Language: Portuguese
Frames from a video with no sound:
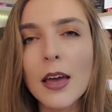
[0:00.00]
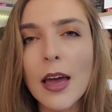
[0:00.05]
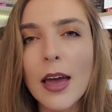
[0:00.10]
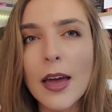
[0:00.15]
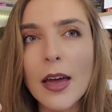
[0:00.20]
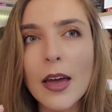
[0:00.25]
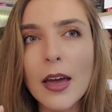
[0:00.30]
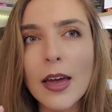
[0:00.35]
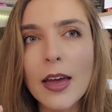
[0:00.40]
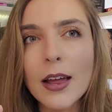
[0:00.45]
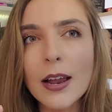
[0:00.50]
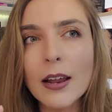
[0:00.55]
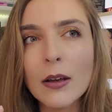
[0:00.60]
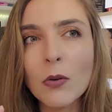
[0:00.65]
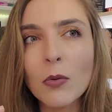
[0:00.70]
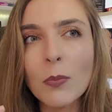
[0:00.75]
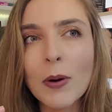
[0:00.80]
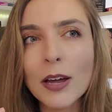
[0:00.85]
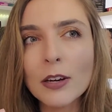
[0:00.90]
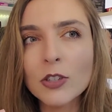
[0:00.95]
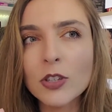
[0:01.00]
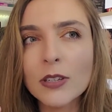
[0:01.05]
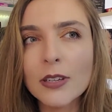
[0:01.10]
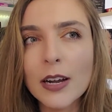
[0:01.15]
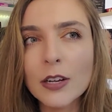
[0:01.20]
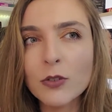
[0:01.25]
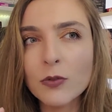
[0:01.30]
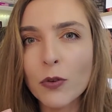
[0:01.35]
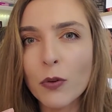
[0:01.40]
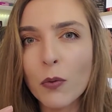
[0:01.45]
é, é, o Mário de
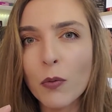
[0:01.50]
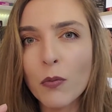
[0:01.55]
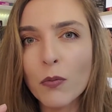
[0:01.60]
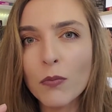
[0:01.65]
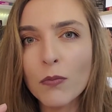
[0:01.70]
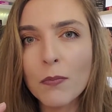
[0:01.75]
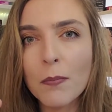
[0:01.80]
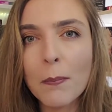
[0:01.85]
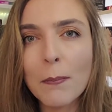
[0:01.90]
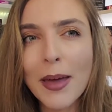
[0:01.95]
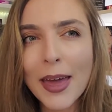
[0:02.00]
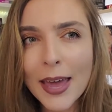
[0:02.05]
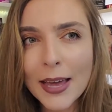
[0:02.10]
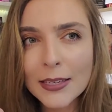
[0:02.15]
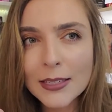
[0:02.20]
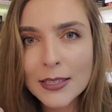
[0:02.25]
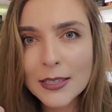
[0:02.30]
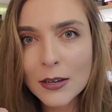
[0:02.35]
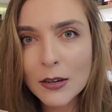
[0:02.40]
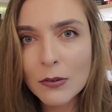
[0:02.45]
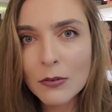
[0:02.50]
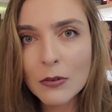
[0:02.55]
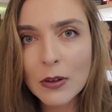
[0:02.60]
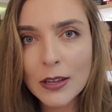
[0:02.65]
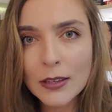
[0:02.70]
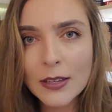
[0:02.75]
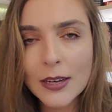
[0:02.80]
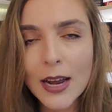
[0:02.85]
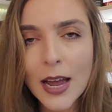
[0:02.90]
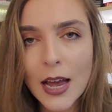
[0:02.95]
Andrade foi um mestre,
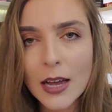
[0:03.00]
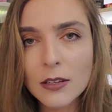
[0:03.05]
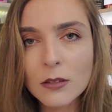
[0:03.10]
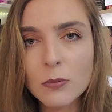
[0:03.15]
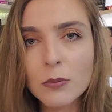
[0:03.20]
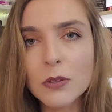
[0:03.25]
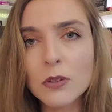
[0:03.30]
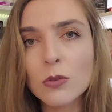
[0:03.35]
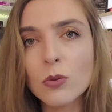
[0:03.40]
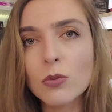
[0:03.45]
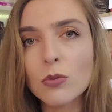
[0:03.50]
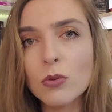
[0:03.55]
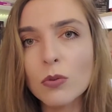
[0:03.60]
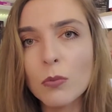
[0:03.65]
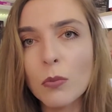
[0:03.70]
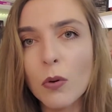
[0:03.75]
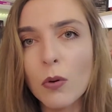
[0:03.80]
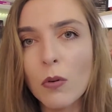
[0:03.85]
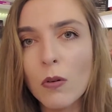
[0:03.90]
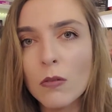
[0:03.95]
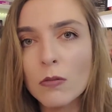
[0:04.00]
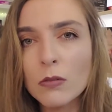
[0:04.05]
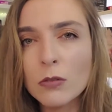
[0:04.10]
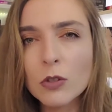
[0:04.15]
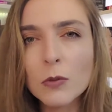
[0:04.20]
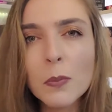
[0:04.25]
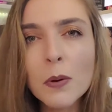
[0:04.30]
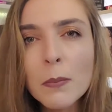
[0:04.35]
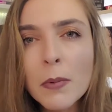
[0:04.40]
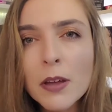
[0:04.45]
entre aspas, do Drummond
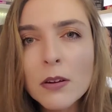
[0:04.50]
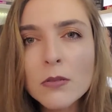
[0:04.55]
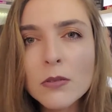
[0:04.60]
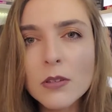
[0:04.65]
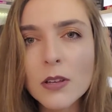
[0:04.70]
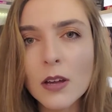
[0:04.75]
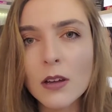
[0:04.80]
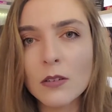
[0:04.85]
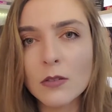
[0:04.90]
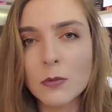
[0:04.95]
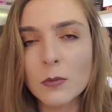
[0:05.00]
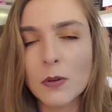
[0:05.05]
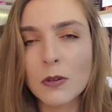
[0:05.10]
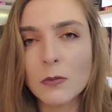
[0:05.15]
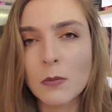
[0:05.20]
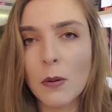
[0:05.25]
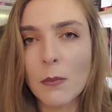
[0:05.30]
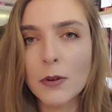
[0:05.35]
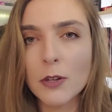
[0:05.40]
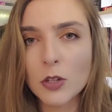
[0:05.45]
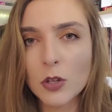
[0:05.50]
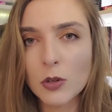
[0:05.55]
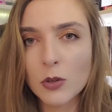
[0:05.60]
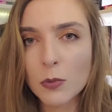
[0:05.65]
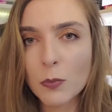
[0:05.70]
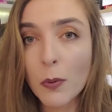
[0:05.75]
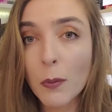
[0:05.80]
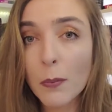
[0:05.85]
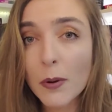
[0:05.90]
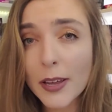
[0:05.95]
nos primeiros anos, principalmente
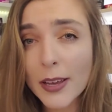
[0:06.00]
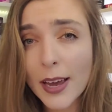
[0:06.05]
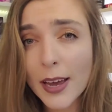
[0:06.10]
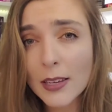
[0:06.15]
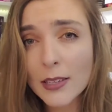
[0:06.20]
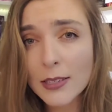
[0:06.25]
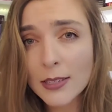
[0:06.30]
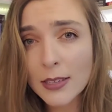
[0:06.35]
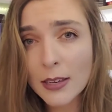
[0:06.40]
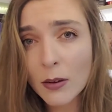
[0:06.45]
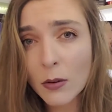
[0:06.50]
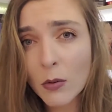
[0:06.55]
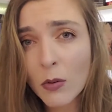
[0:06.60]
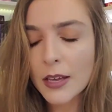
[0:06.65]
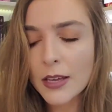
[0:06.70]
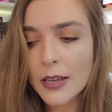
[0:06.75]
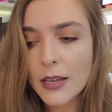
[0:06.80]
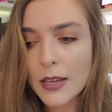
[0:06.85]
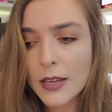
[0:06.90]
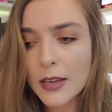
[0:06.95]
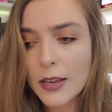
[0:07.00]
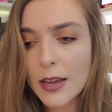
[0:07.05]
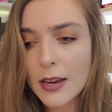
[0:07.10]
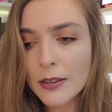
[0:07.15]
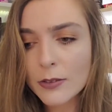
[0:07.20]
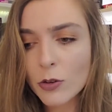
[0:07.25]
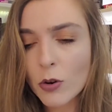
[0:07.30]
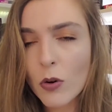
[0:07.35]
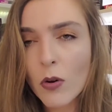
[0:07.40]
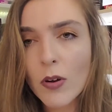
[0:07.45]
de publicação, e
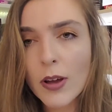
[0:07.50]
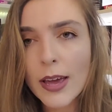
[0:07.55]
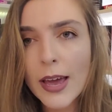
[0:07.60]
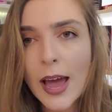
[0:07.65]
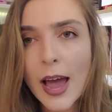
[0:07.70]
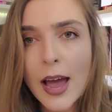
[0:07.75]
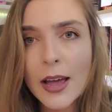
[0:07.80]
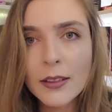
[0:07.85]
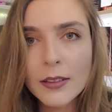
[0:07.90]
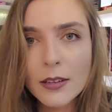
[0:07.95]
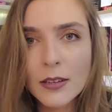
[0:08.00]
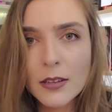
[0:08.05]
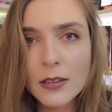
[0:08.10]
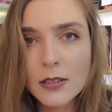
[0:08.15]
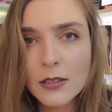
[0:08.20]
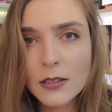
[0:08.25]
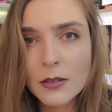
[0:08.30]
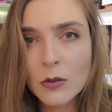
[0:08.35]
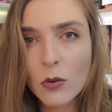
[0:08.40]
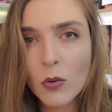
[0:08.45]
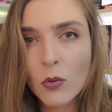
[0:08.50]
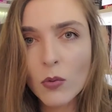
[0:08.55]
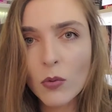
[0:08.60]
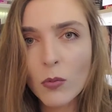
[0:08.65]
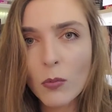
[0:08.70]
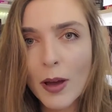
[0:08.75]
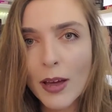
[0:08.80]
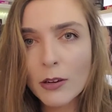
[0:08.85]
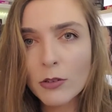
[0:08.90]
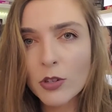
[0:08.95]
ele trocou cartas com o
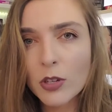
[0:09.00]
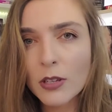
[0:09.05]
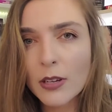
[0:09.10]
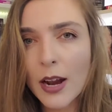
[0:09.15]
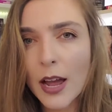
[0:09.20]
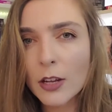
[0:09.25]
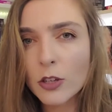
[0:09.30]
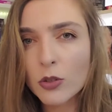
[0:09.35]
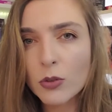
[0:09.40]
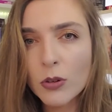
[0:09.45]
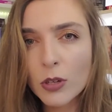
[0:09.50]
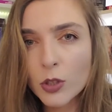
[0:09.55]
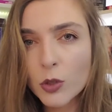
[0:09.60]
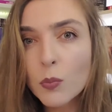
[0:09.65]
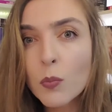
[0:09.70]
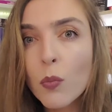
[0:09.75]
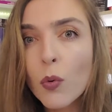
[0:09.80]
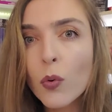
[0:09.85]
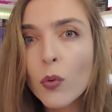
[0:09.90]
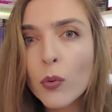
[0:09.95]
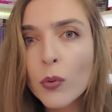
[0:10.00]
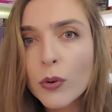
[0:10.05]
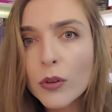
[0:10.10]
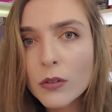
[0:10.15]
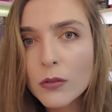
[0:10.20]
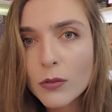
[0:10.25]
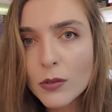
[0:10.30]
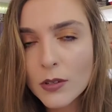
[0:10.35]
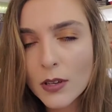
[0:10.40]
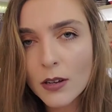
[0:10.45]
Mário de Andrade durante
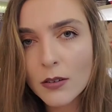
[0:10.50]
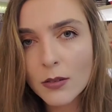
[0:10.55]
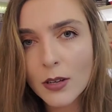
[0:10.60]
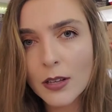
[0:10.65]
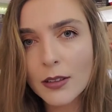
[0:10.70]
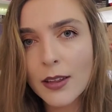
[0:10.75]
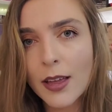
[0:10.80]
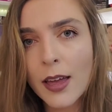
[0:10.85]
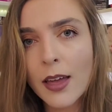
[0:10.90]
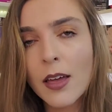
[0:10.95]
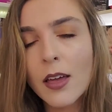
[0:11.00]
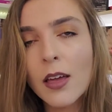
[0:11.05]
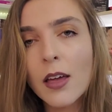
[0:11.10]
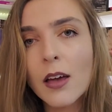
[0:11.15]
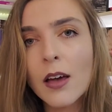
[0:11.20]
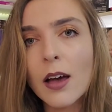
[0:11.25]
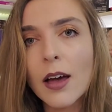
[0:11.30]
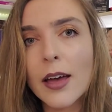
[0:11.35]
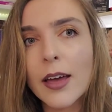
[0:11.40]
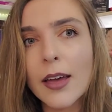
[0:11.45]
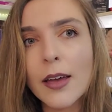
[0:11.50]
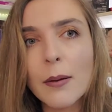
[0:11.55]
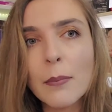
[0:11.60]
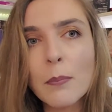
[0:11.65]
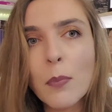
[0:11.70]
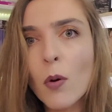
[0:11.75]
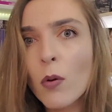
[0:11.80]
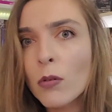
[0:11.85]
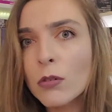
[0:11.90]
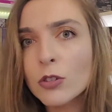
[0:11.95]
muitos anos, até é,
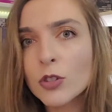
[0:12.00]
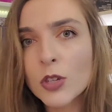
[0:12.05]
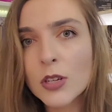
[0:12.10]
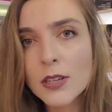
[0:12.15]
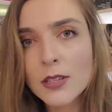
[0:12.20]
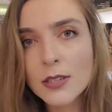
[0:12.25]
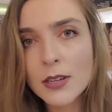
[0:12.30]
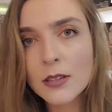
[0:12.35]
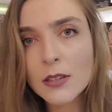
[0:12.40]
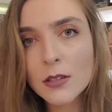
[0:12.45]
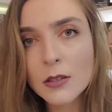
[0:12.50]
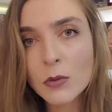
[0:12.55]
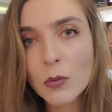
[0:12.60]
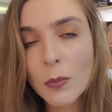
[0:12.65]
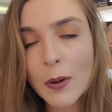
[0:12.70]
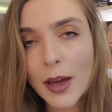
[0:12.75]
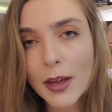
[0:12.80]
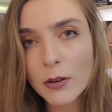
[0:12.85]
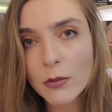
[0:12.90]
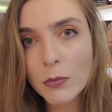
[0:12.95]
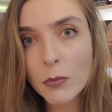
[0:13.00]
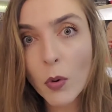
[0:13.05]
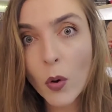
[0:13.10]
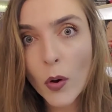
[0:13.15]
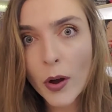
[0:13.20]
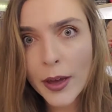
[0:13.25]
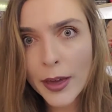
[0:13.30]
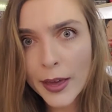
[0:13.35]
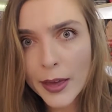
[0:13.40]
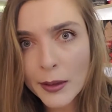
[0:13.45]
poucos dias antes do Mário
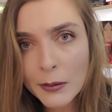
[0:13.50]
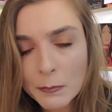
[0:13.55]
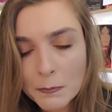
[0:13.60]
morrer.